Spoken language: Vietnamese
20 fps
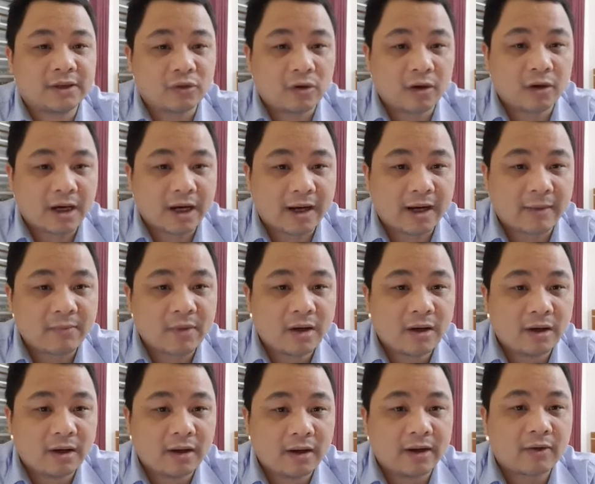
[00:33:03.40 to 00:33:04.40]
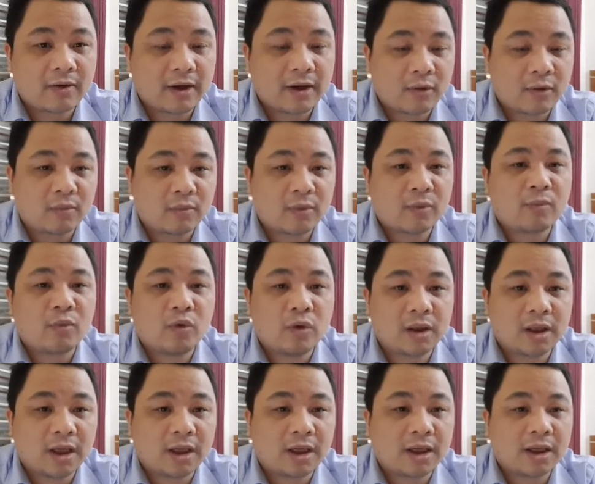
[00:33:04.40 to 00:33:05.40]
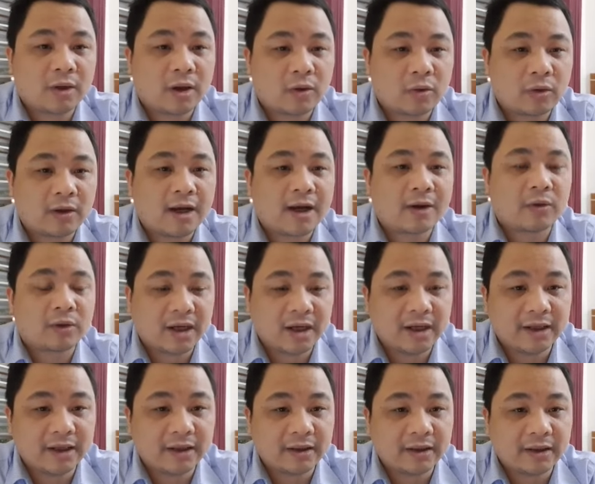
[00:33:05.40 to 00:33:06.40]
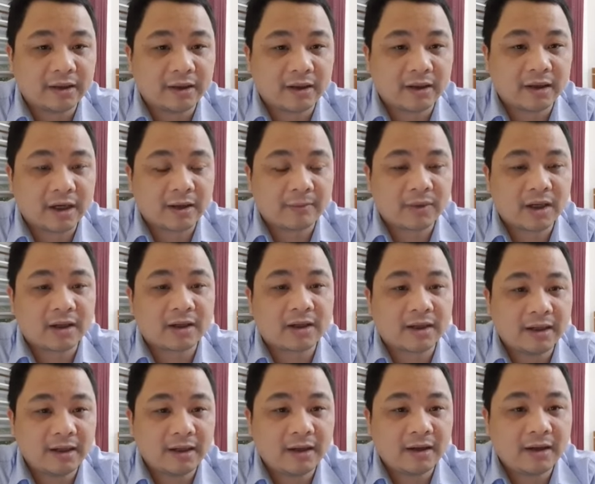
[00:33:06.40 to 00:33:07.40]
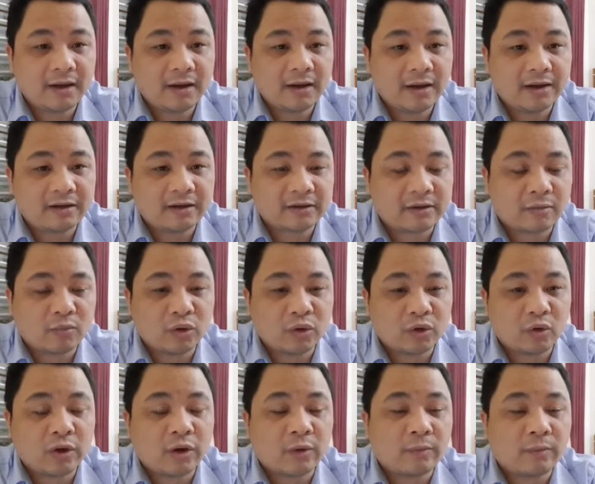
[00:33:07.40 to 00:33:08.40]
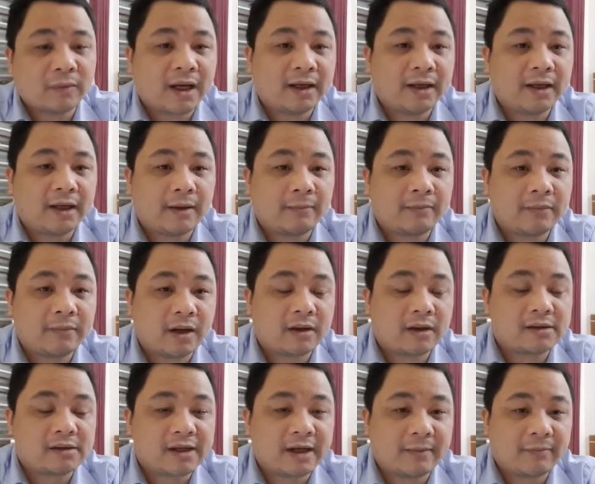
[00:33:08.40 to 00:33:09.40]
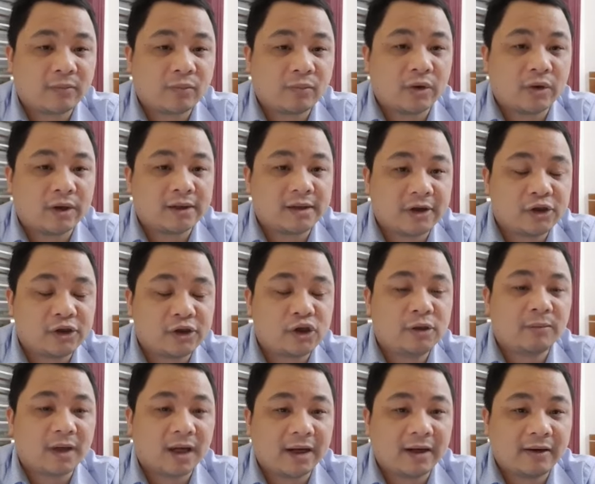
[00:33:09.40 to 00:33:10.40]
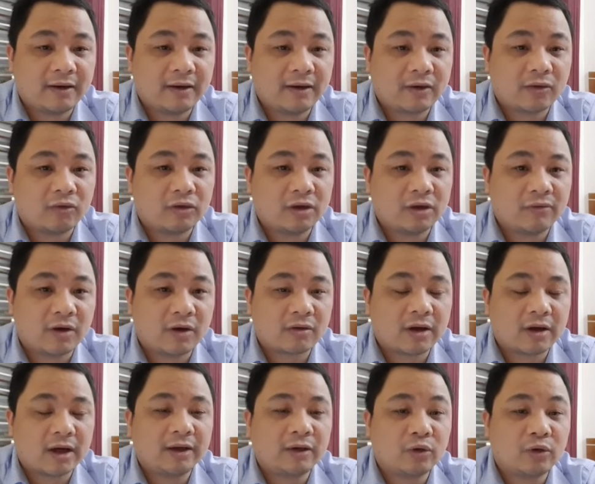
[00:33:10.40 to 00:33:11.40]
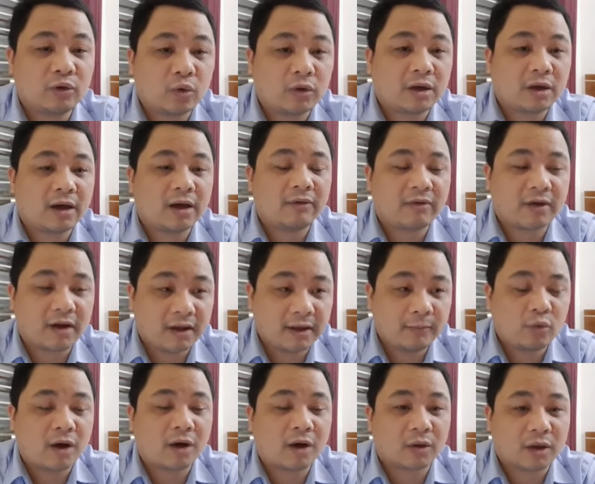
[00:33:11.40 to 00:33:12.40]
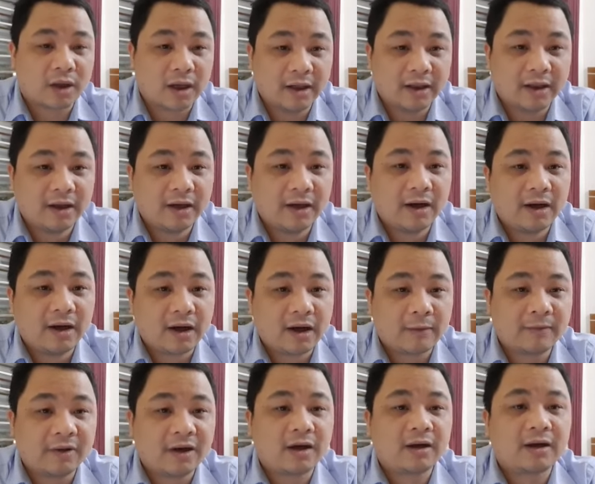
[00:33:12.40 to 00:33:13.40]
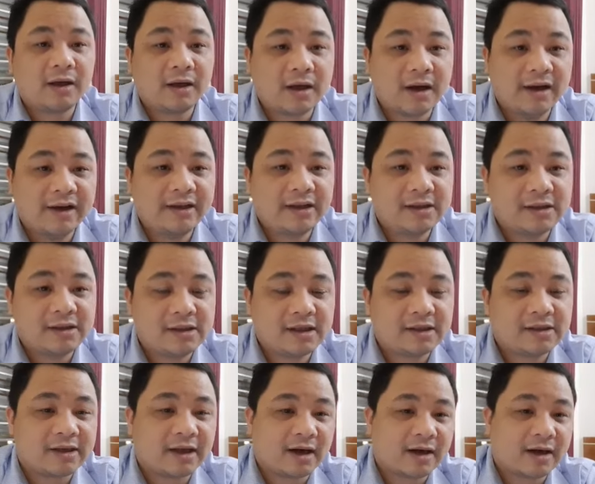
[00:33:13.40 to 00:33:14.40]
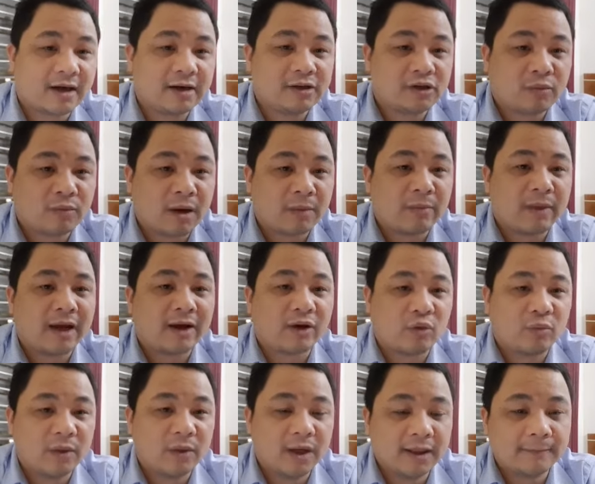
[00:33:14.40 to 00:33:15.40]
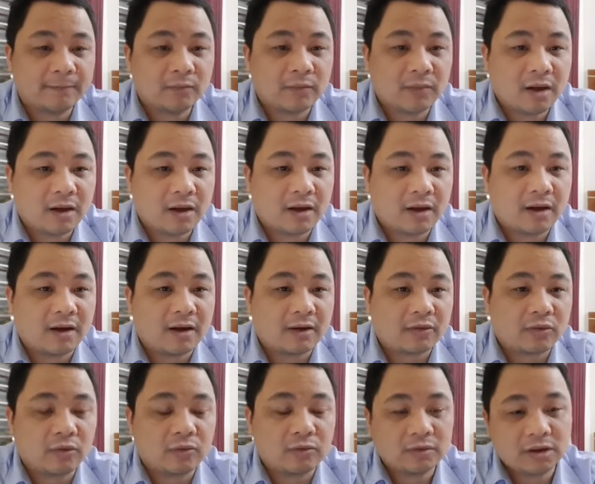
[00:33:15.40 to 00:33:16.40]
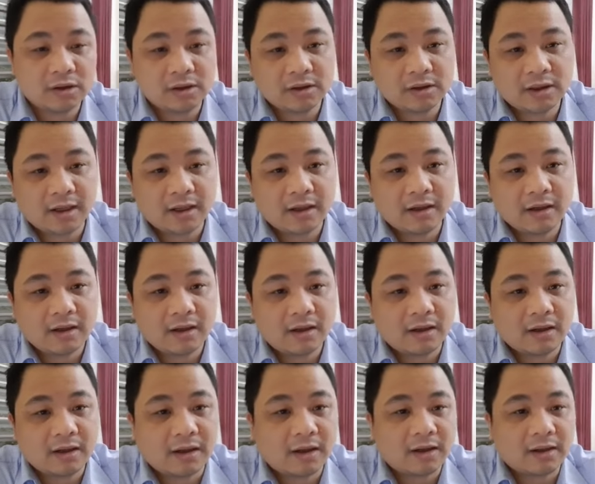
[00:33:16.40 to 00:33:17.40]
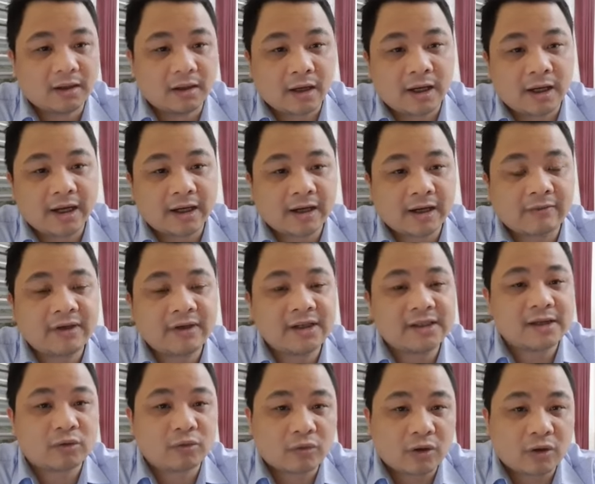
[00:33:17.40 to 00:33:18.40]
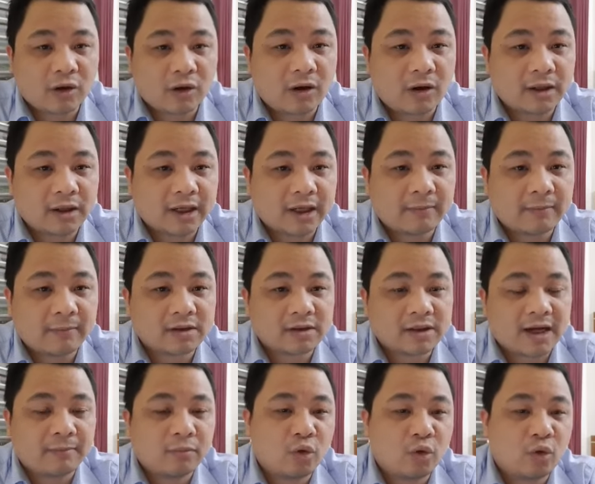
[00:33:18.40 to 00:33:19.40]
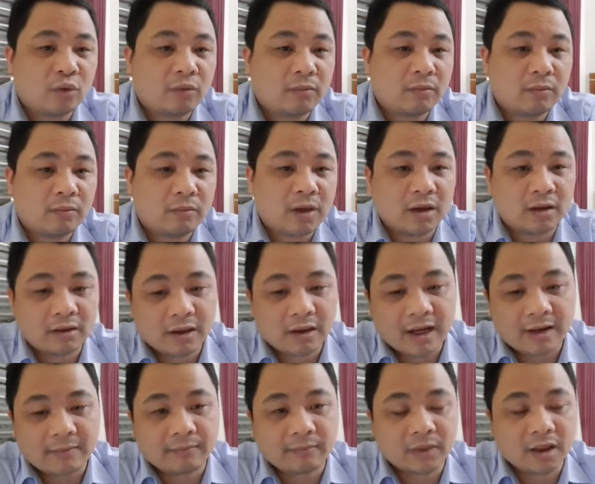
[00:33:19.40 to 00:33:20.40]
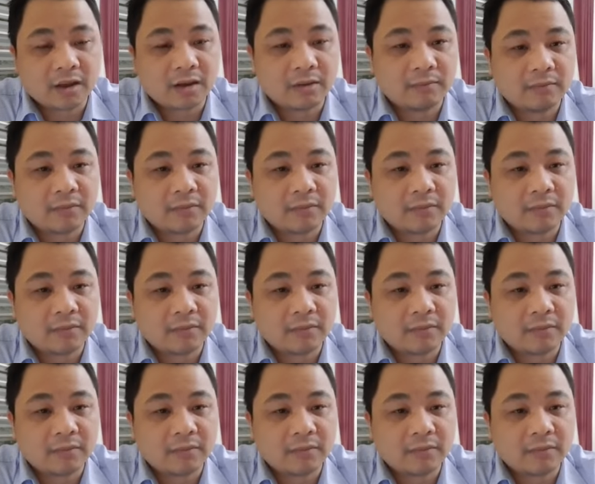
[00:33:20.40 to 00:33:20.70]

cho các em nếu các em có mong muốn đăng ký khóa học online của thầy thì các em đăng ký trong buổi tối ngày hôm nay khi em ờ, xem buổi livestream này cũng như vào kênh youtube thầy phan điệp đoàn của thầy các em đăng ký kênh chia sẻ kênh cho bạn bè của mình à, cũng như là à, like các video hôm đó thì các em được giảm 4 mà là à,